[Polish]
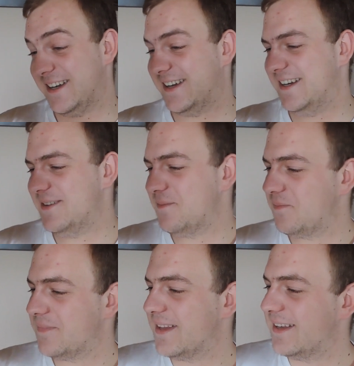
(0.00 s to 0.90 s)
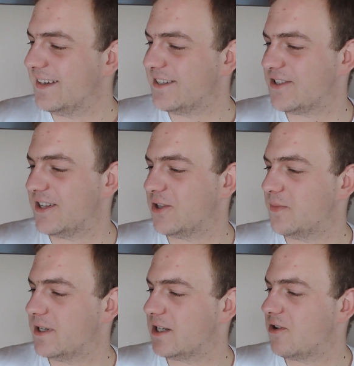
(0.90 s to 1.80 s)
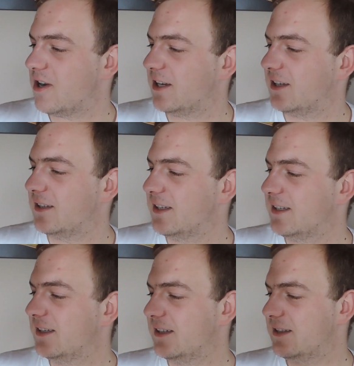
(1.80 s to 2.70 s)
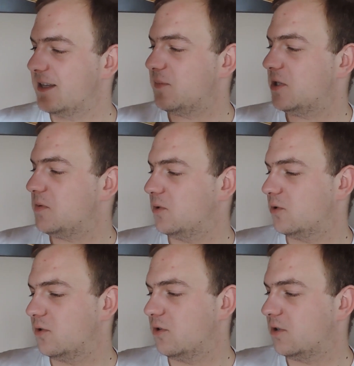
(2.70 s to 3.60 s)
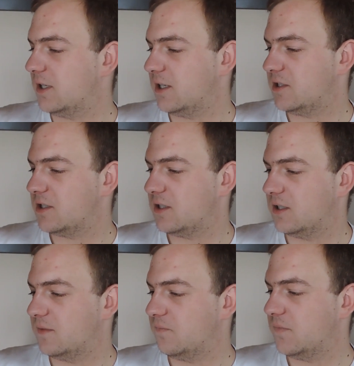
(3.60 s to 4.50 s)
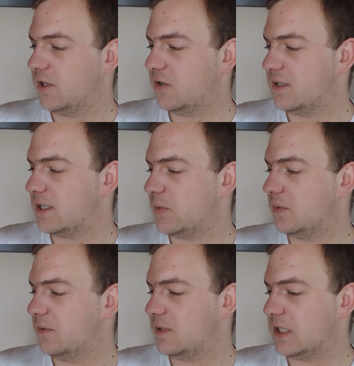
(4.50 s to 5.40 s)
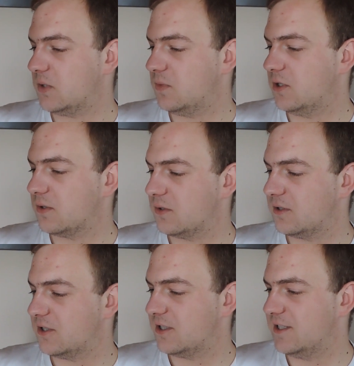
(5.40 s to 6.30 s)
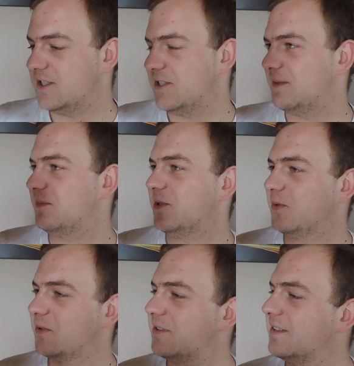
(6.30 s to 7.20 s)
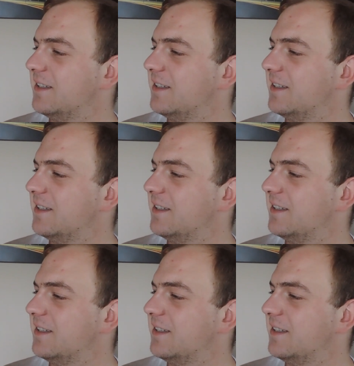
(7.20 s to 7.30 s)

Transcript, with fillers: ok żona do męża, kochanie, idę na 5 minut do Krysi, tylko nie zapomnij mieszać bigosu co 30 minut.